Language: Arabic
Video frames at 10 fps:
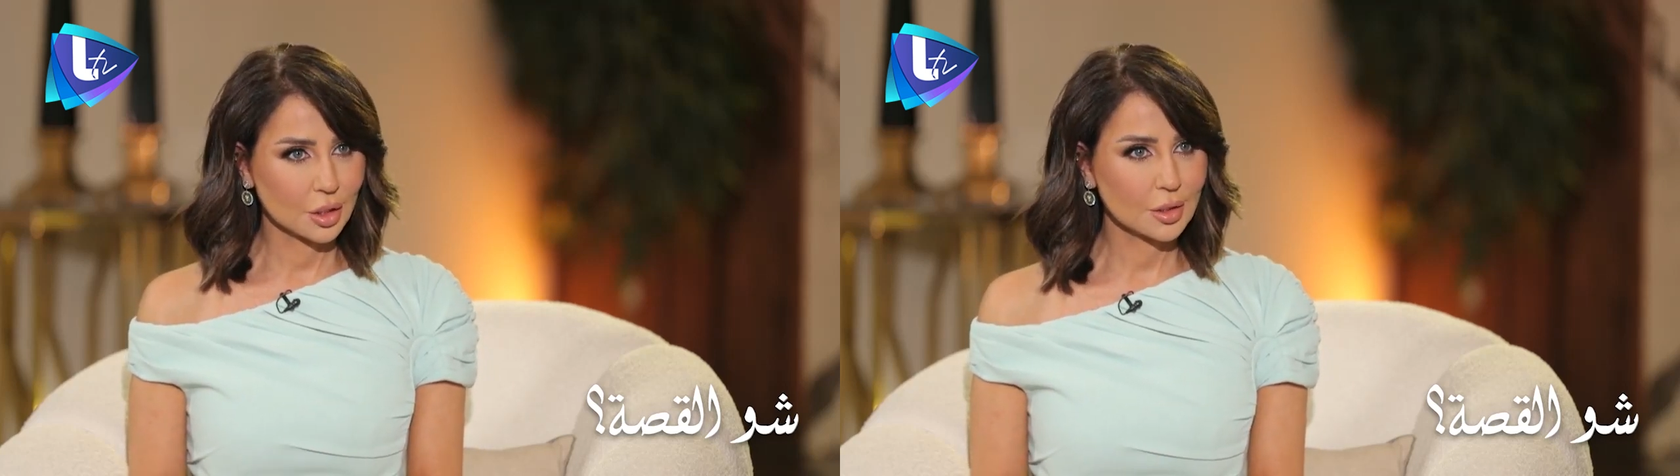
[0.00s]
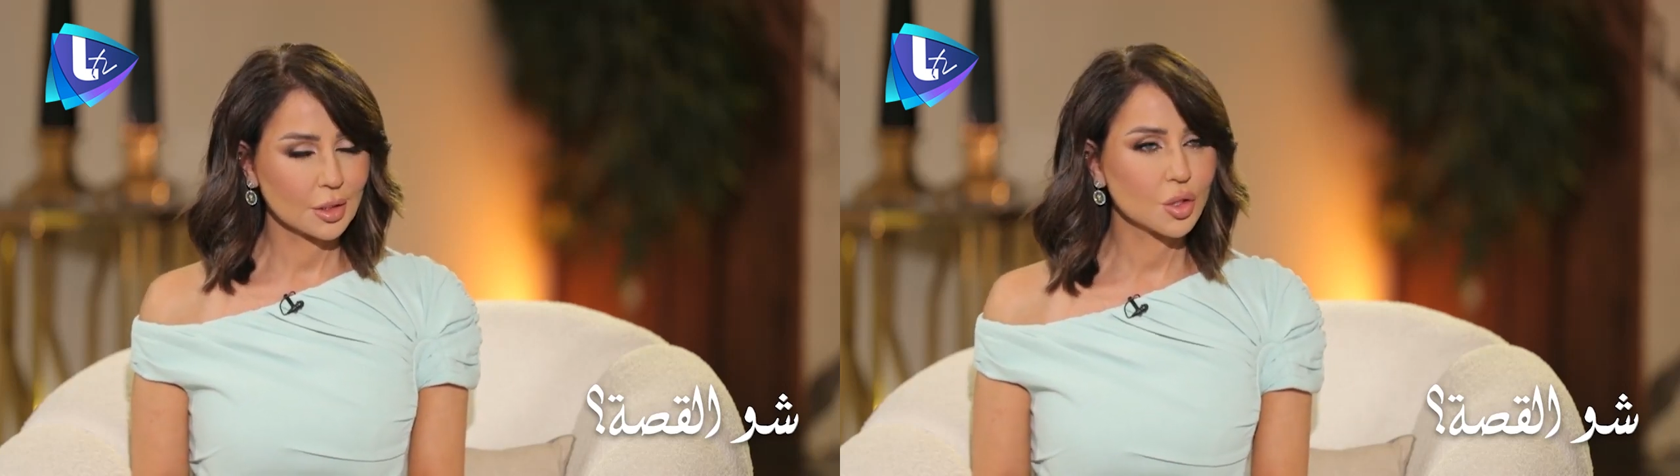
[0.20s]

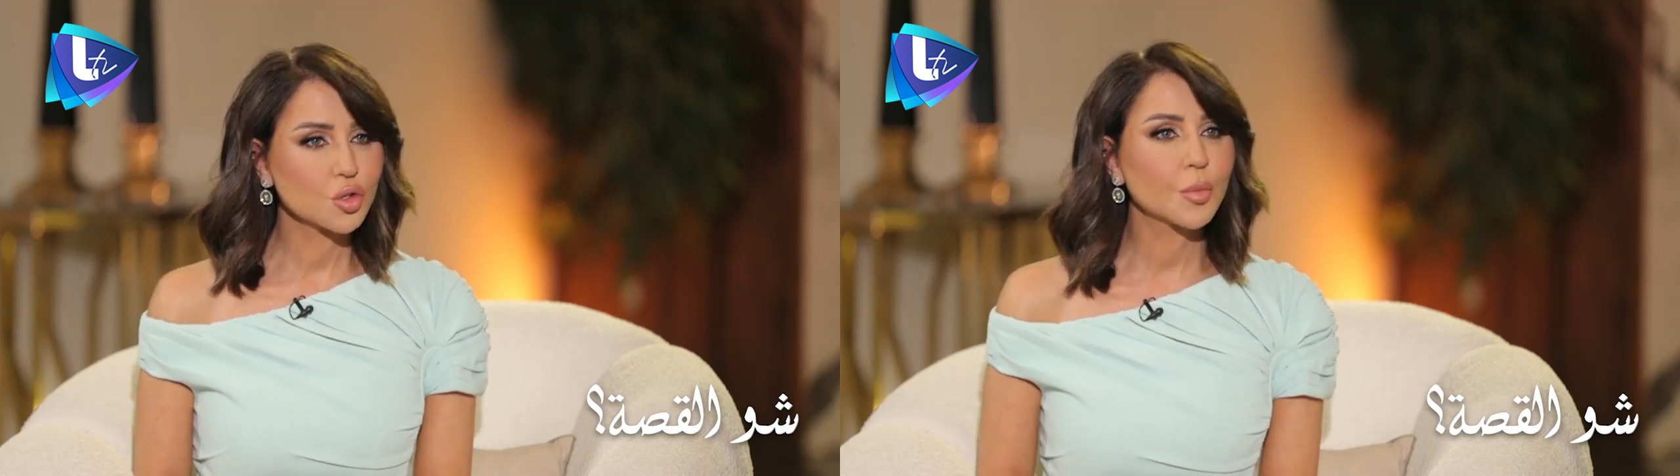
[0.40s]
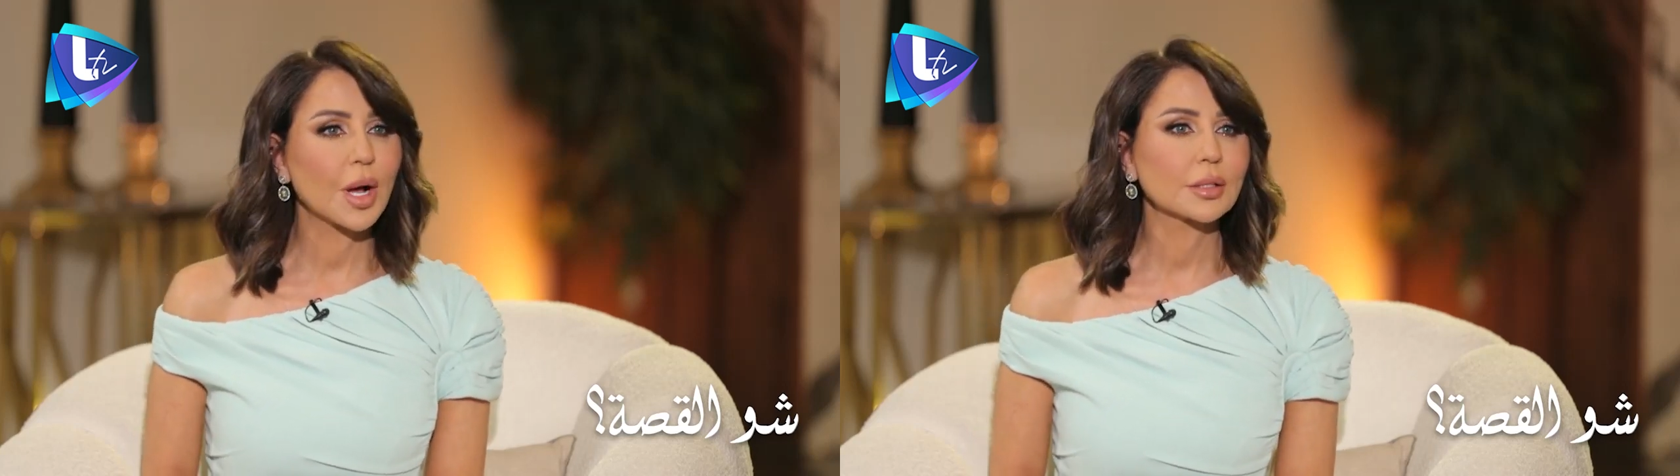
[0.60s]
نصري شو
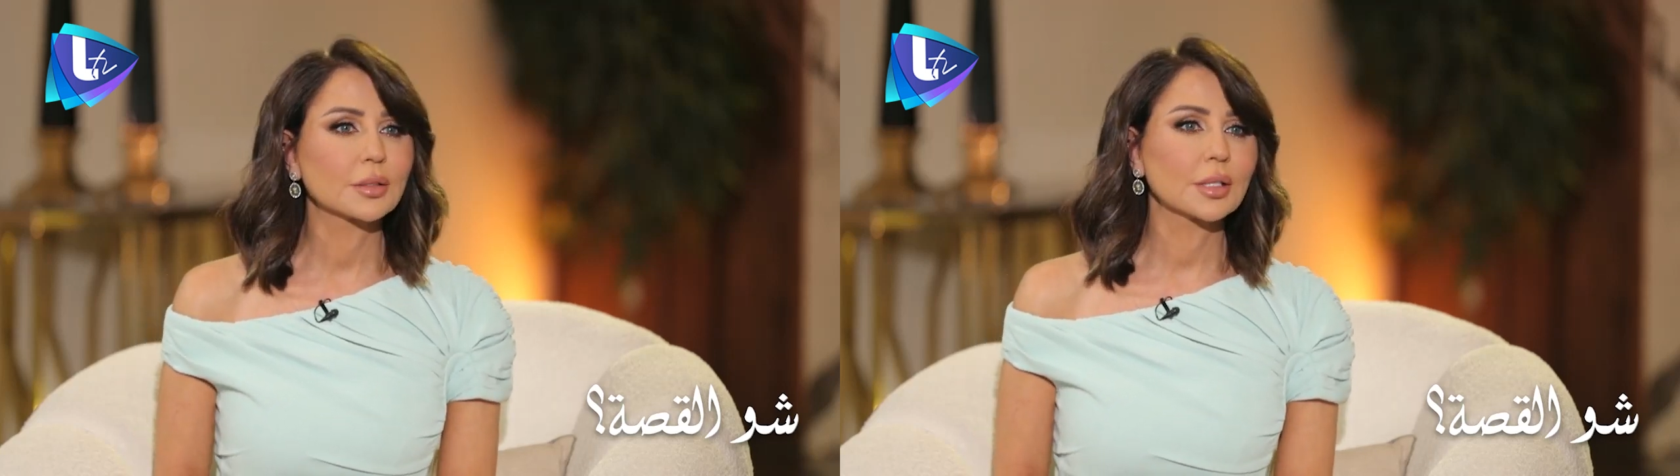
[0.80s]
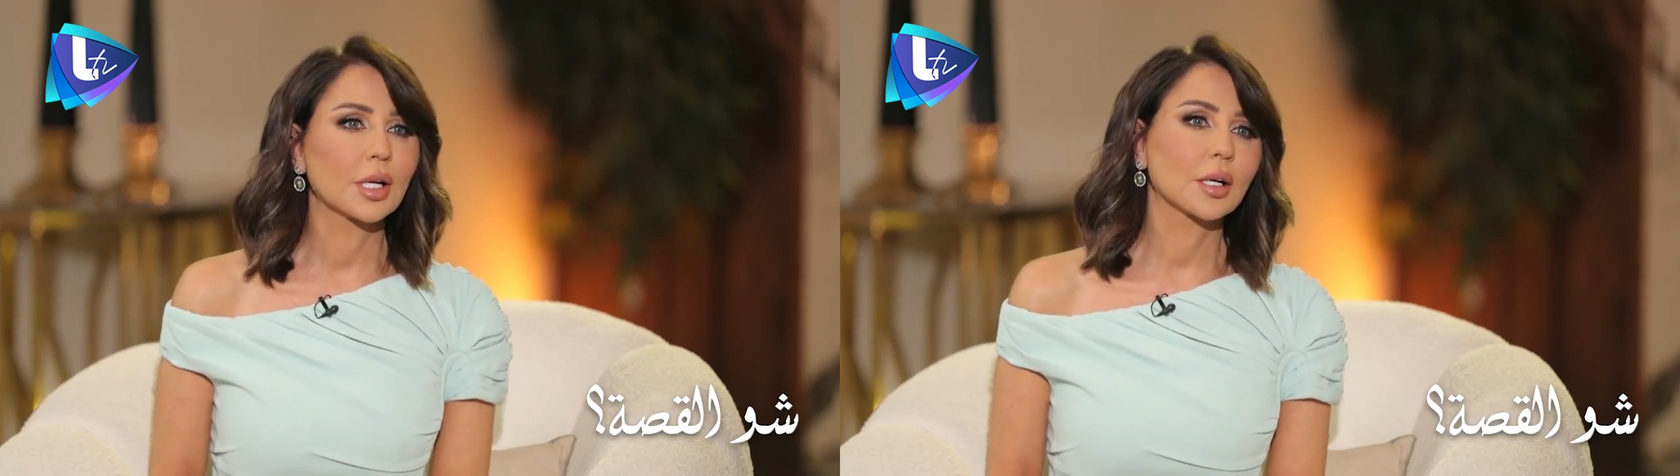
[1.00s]

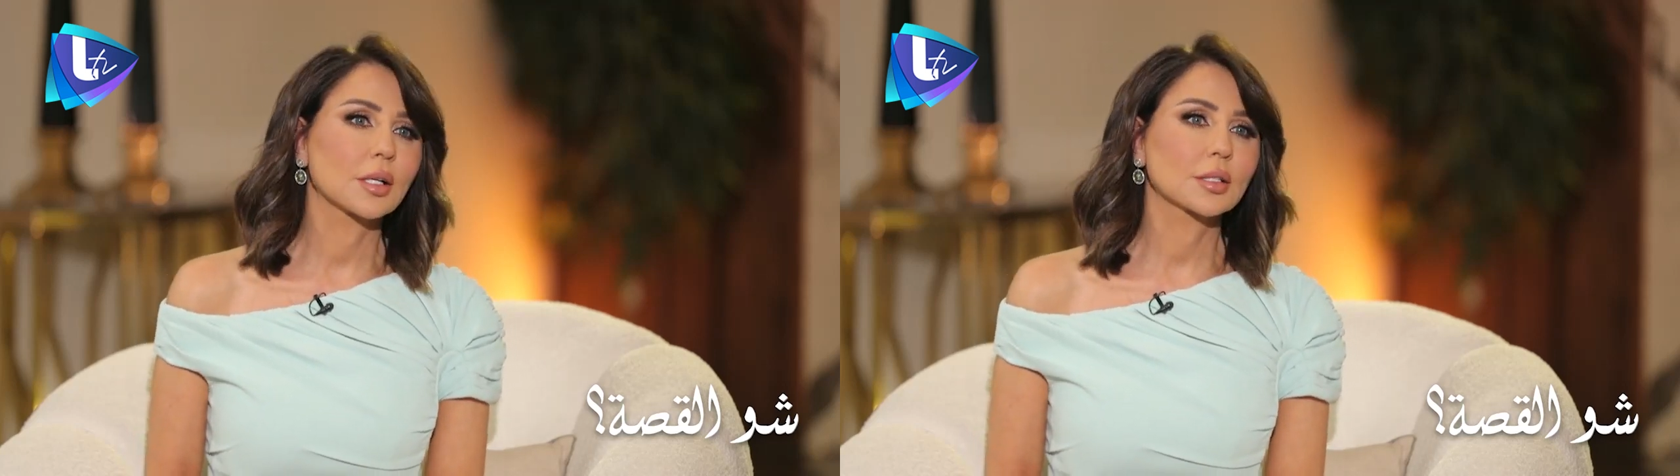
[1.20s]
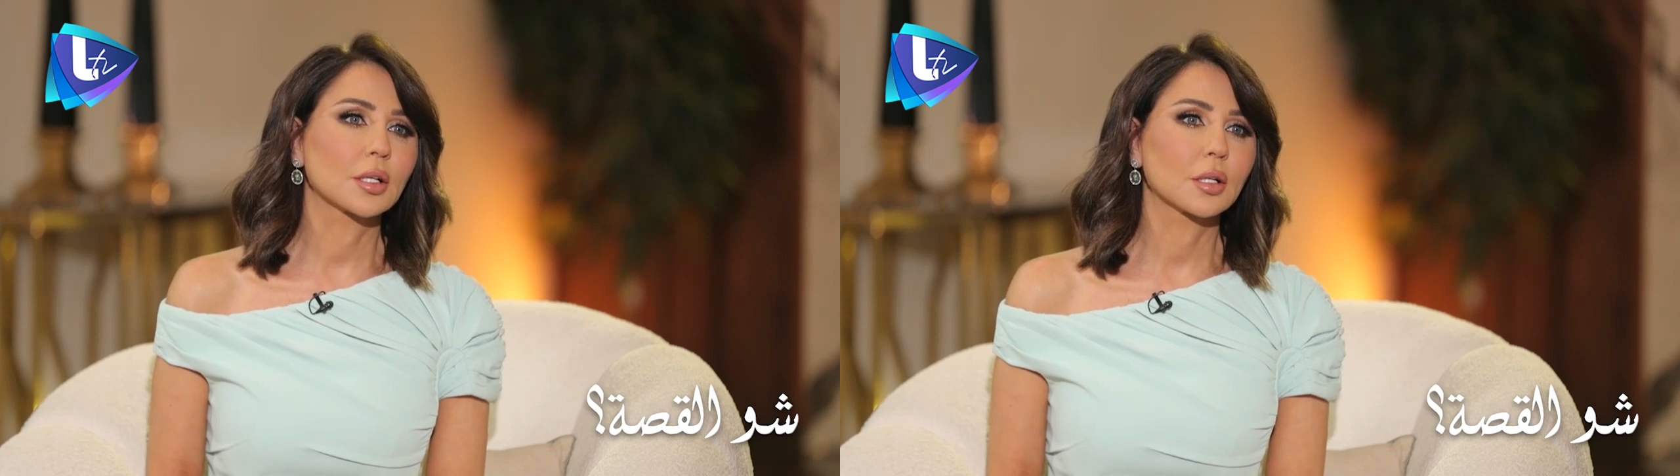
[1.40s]
بعثتي
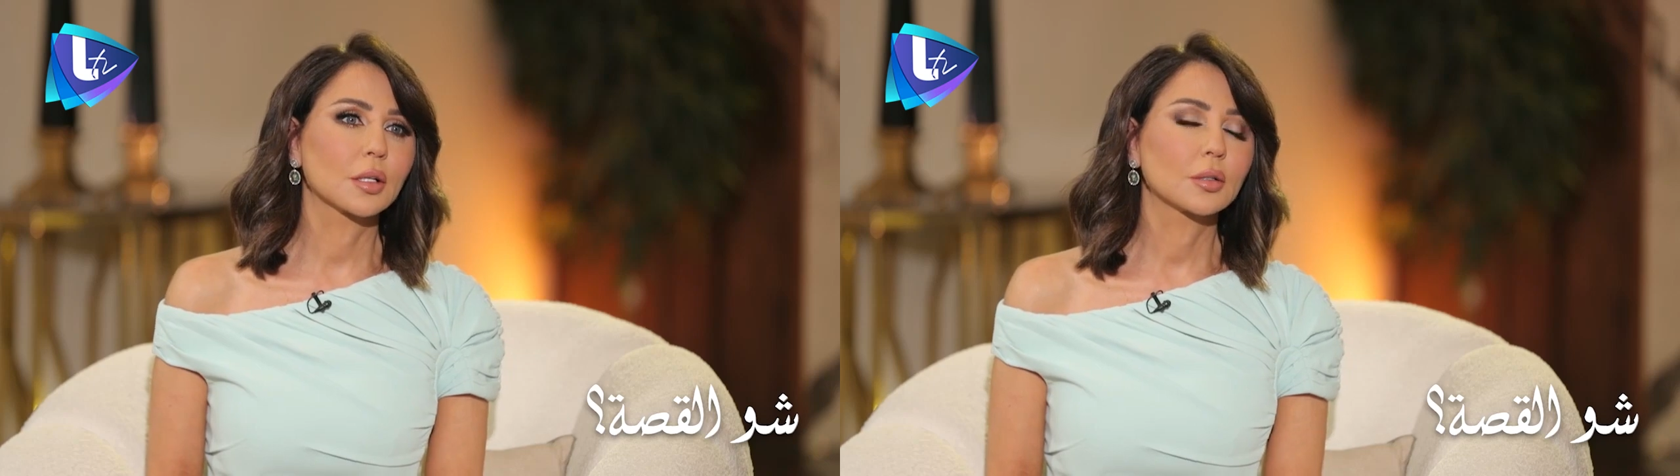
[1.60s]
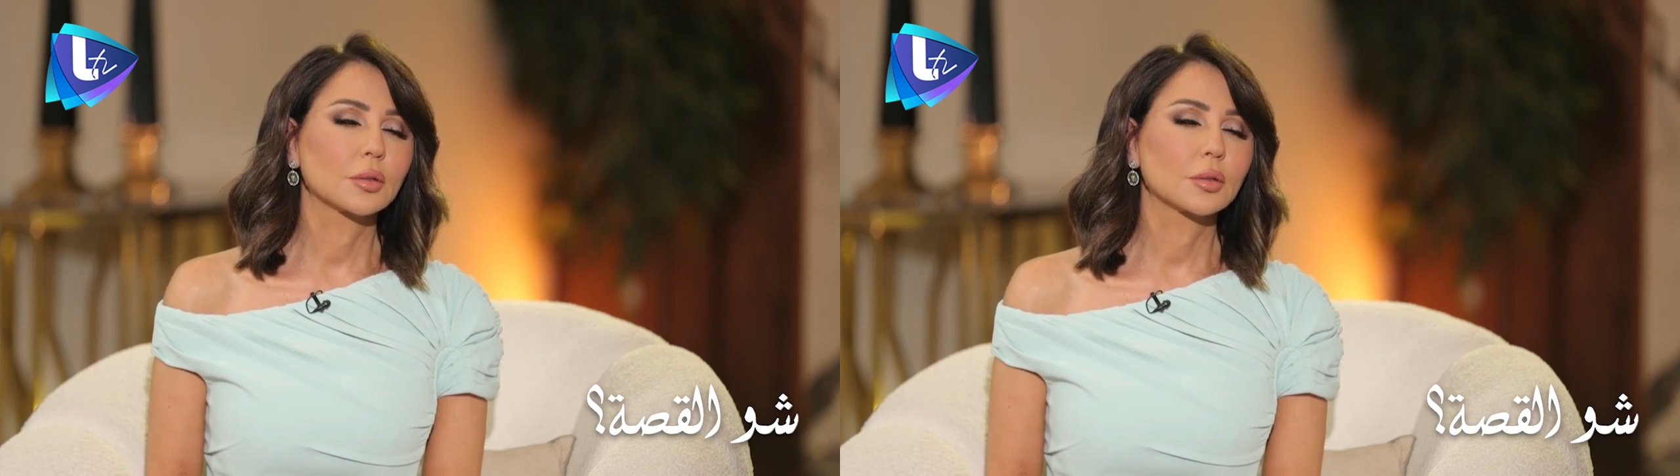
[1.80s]
لاصاله آه،